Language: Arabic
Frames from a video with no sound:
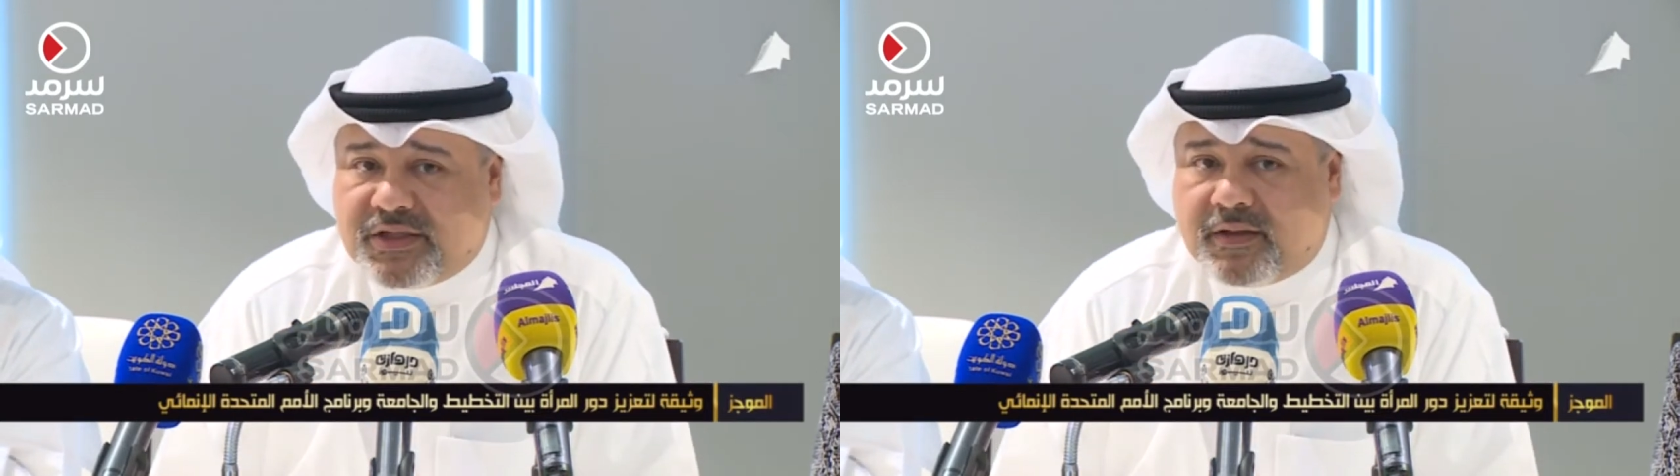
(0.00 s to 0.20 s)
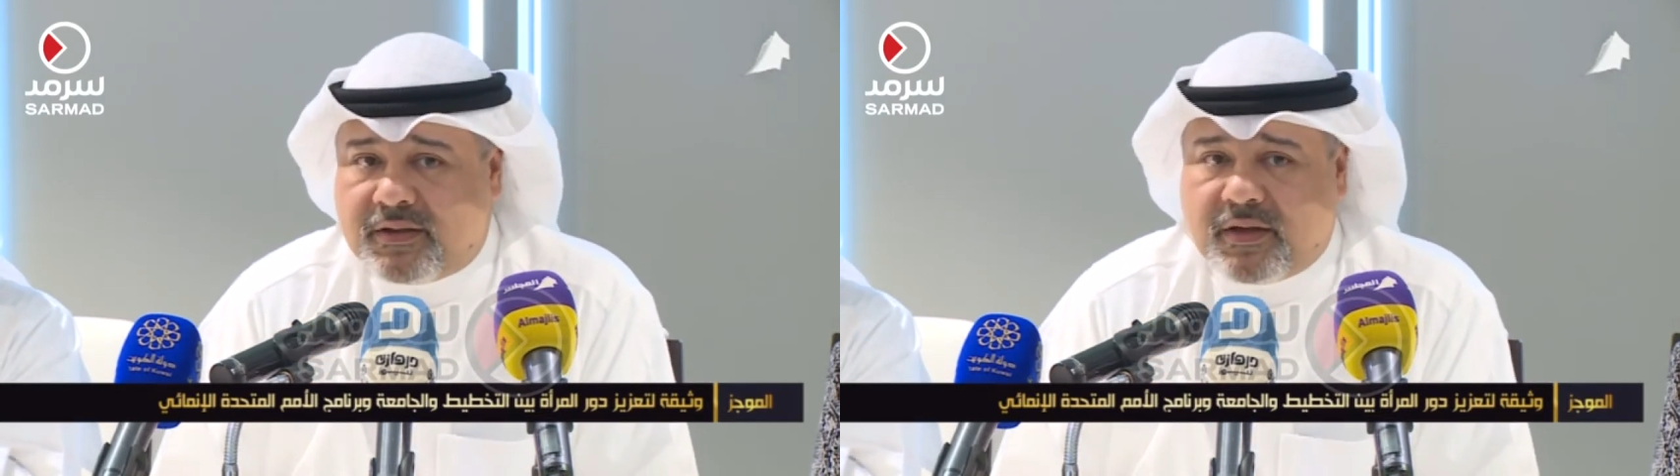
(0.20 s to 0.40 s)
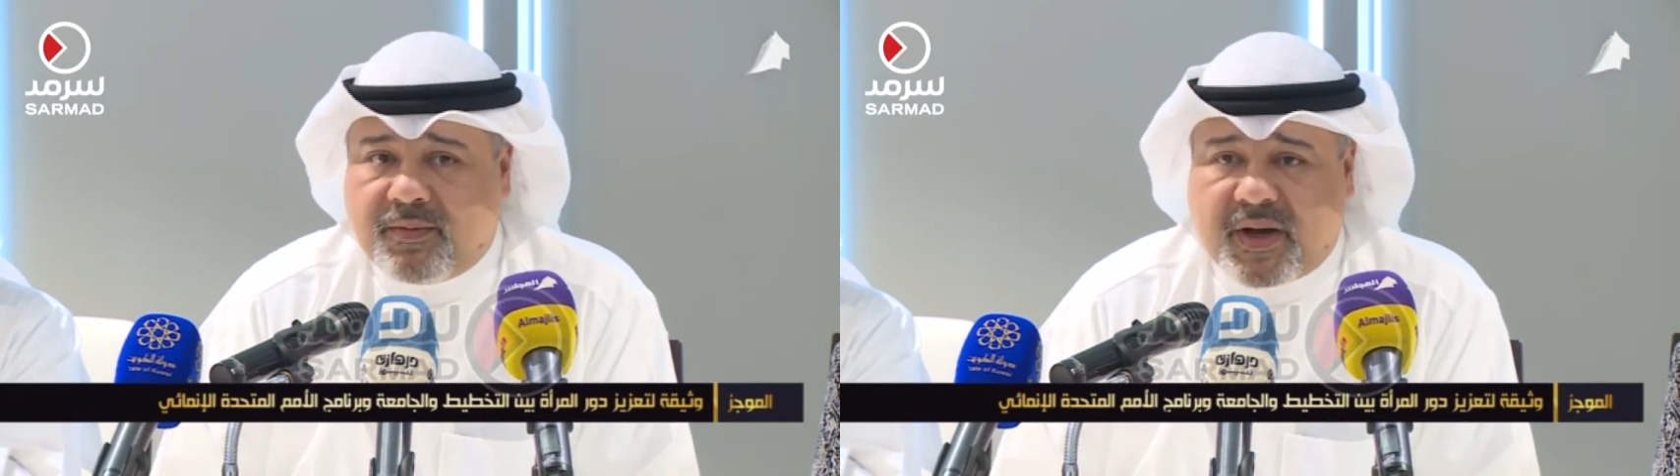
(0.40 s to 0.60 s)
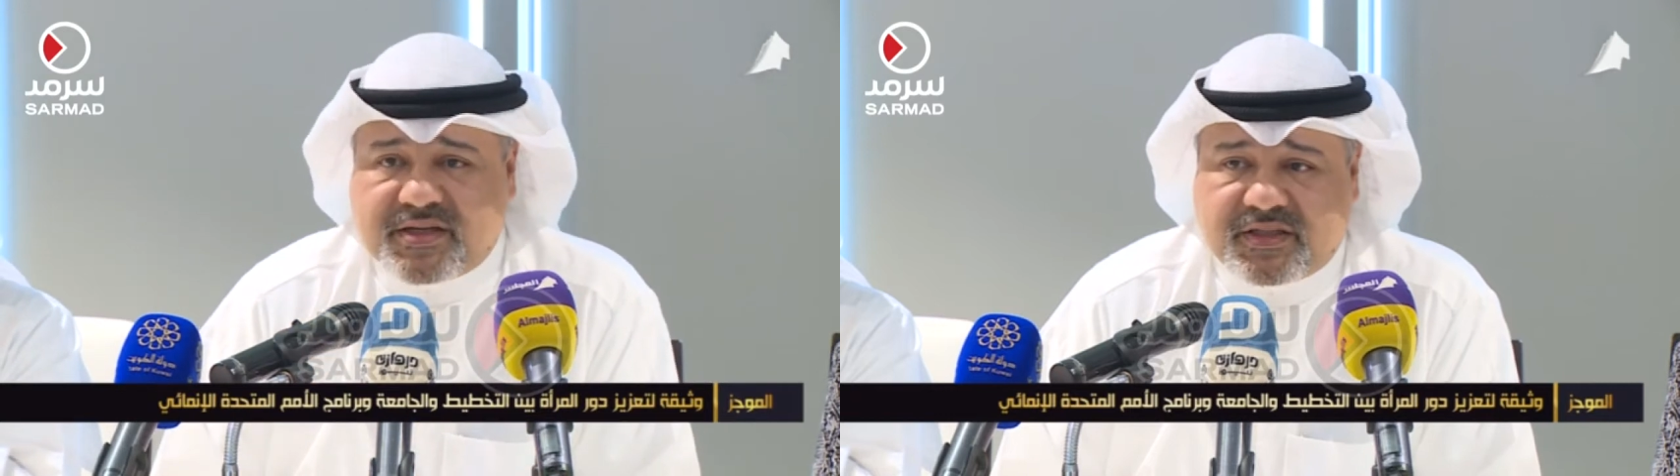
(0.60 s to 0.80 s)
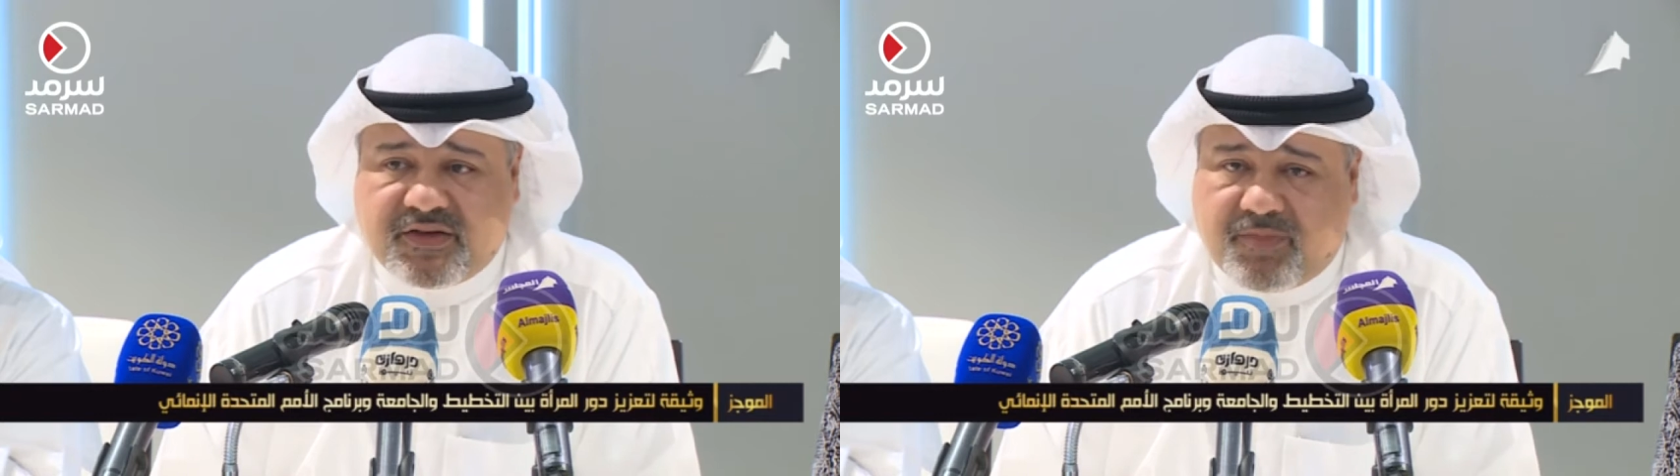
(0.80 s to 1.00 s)
جندر
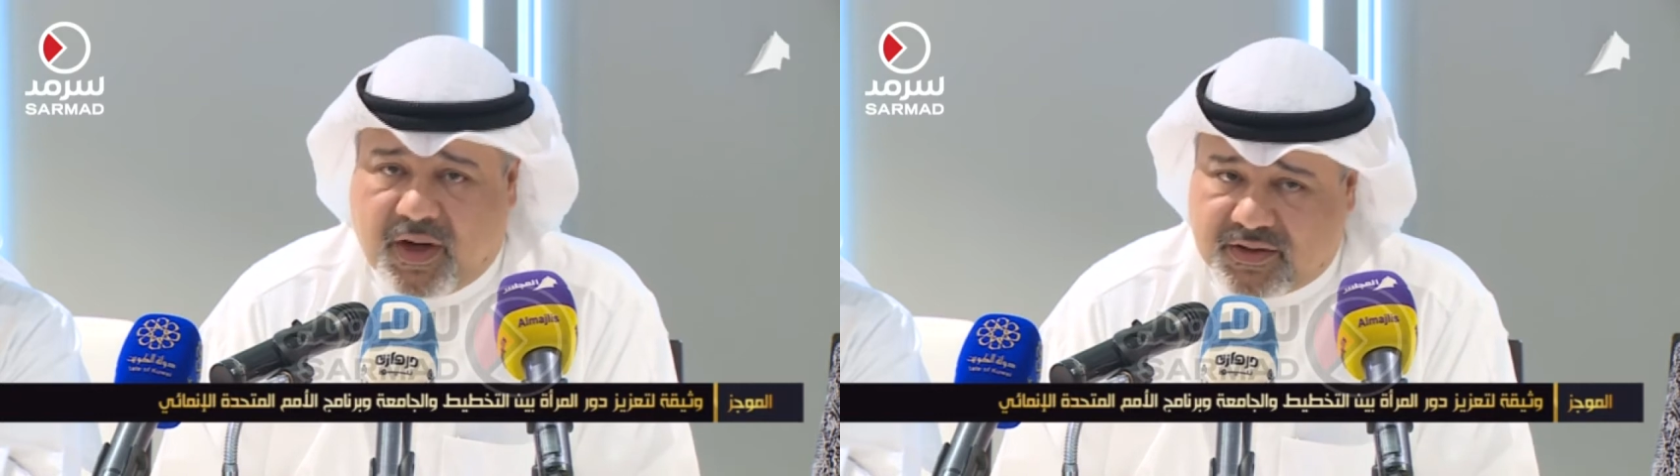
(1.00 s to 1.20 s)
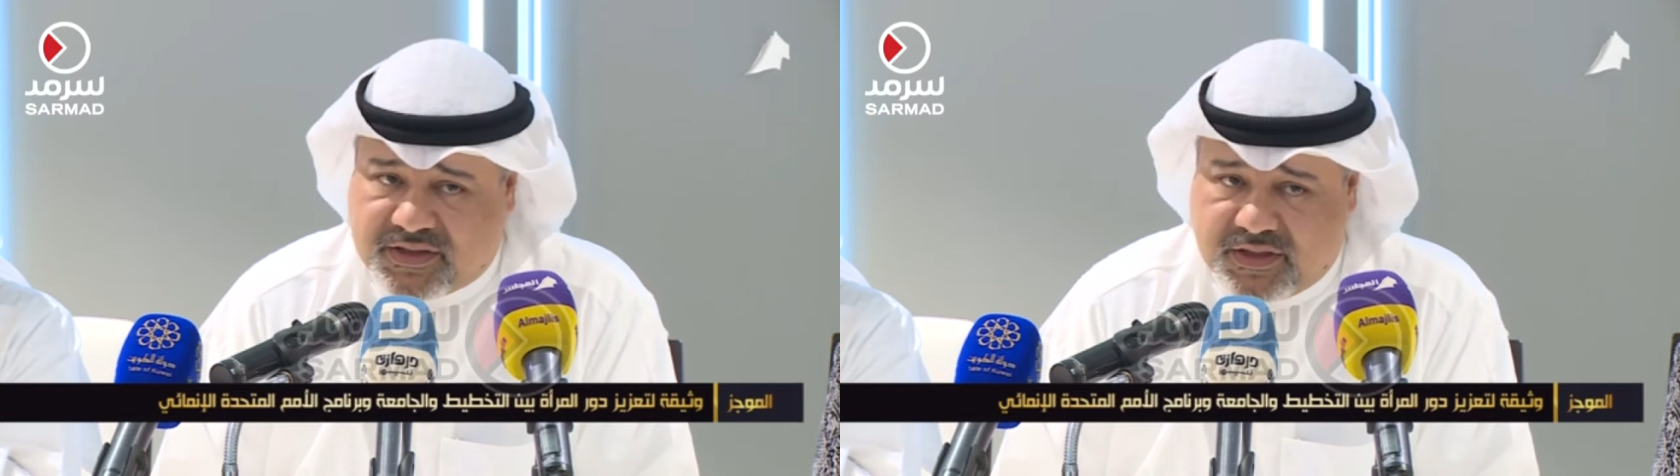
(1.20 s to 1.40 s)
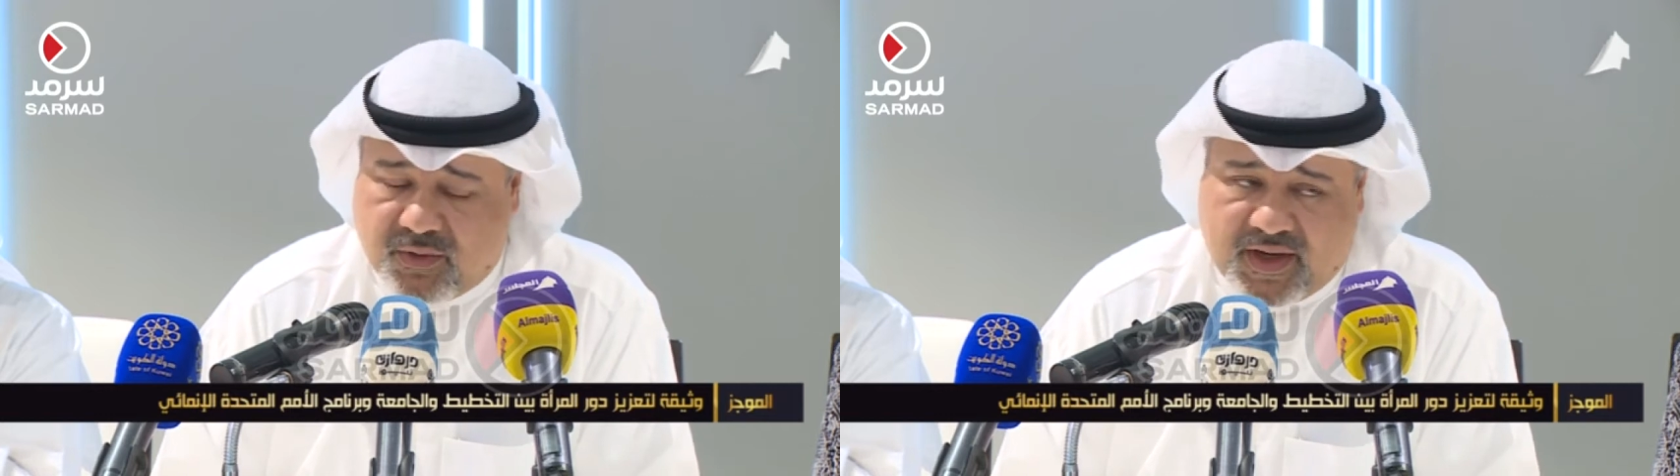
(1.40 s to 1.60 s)
بوزيتيف بوليسي